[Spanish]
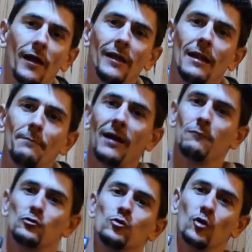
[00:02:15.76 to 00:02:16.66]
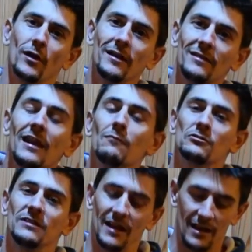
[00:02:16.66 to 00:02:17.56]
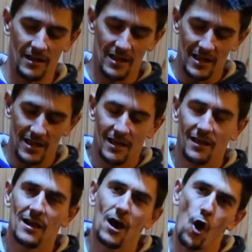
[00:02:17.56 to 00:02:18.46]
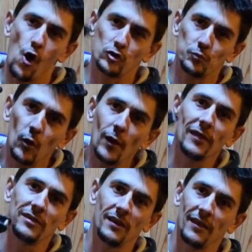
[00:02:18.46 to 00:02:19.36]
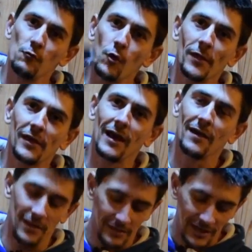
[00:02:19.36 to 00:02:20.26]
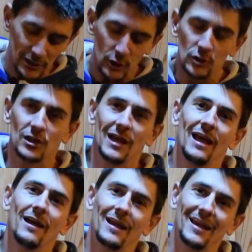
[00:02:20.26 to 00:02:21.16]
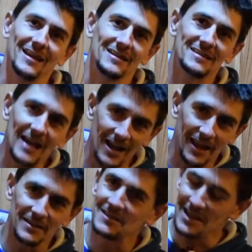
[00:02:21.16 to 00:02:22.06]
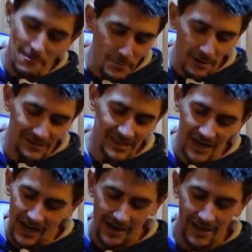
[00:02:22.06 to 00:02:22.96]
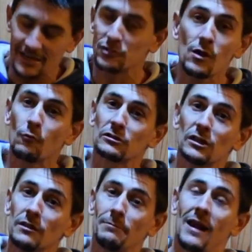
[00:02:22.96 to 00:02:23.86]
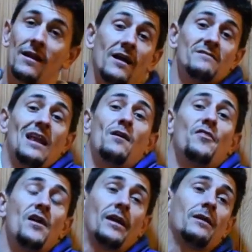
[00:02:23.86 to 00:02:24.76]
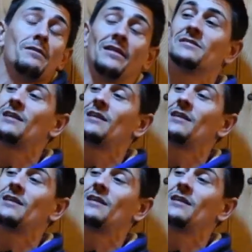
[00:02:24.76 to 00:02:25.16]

y le pegamos un toque, tiramos de él. Os puedo decir, de 9 de cada 10 casos, que sale. Siempre vais a sacarla. Es una cuestión de palanca. Ya lo decía Arquímedes,